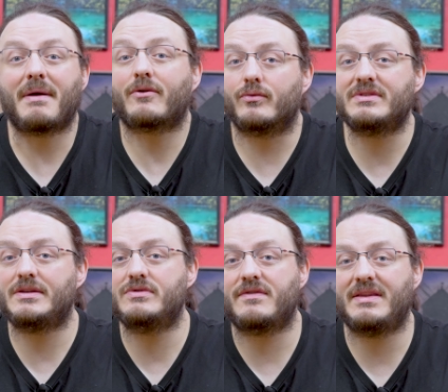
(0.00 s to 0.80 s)
Par contre,
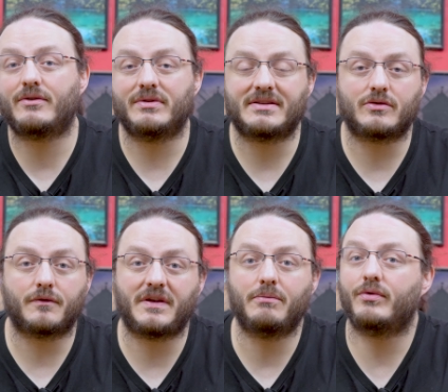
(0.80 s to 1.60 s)
si vous avez des connexions
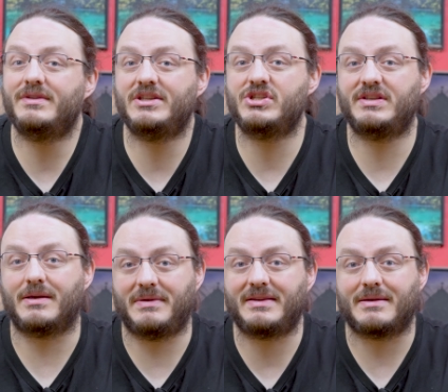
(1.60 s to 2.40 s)
fibre 10
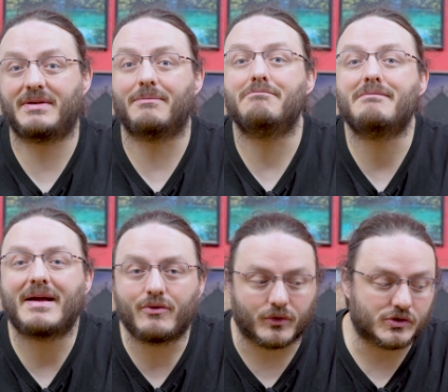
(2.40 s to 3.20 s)
gigabits, eh bien
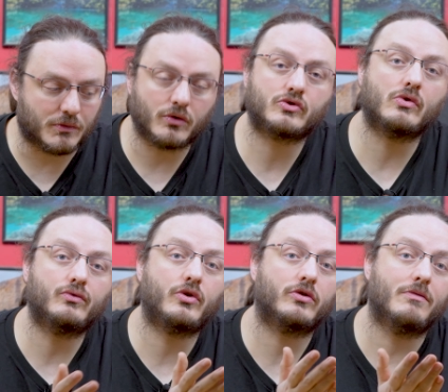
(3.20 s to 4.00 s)
malheureusement, ce
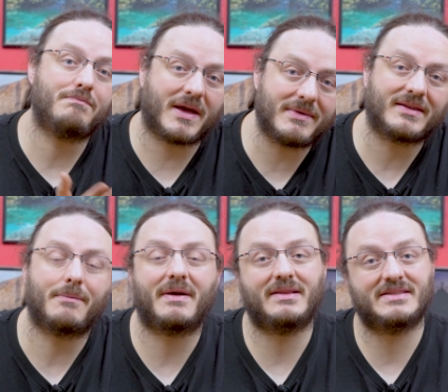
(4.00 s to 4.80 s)
routeur ne permettra
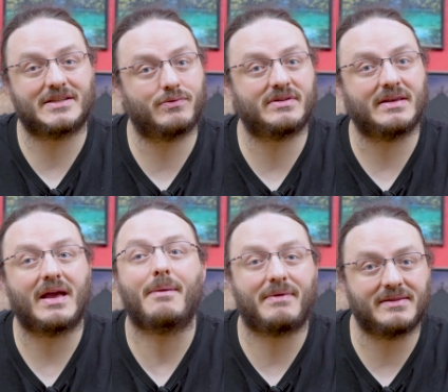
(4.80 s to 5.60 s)
pas de les exploiter
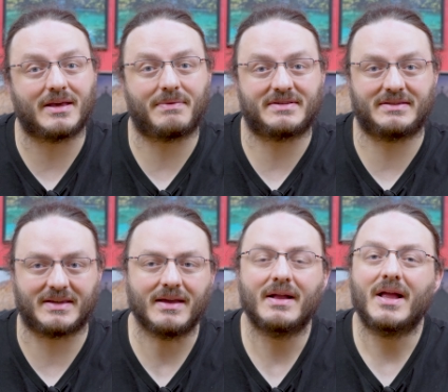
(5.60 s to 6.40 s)
à pleine
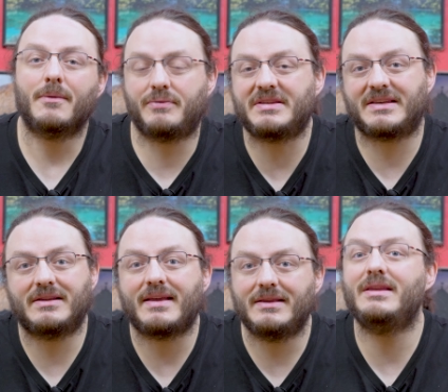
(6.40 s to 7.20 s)
capacité, puisqu'il
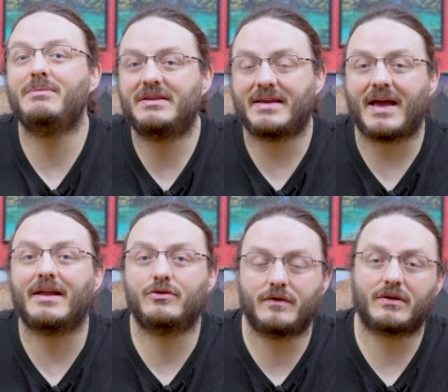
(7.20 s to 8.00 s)
est limité
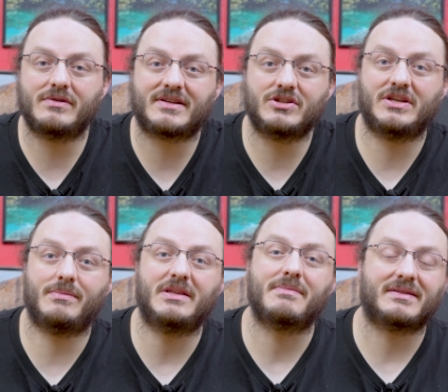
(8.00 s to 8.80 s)
à 2,5
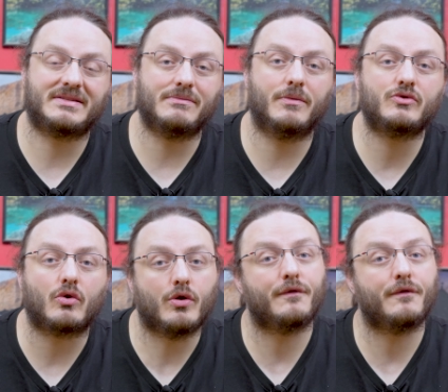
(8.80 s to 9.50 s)
gigabits maximum sur le